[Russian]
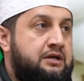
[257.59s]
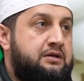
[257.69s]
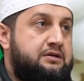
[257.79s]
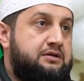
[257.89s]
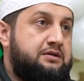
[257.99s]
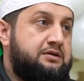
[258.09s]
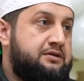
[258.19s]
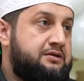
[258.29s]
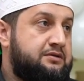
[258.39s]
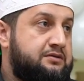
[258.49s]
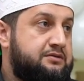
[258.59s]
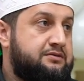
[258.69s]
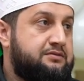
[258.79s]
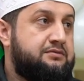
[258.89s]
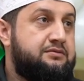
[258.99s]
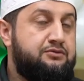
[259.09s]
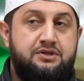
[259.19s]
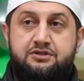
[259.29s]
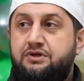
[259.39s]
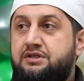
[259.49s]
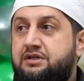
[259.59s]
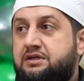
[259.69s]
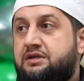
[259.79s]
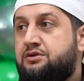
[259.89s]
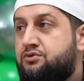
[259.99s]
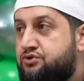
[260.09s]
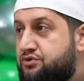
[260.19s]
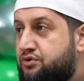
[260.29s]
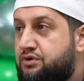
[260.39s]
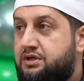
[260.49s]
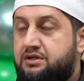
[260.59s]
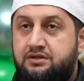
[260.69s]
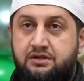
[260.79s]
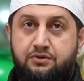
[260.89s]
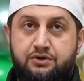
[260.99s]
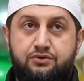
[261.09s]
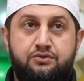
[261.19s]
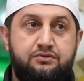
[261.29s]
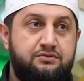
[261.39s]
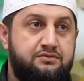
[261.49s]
э, вы извините, тоже долго говорю,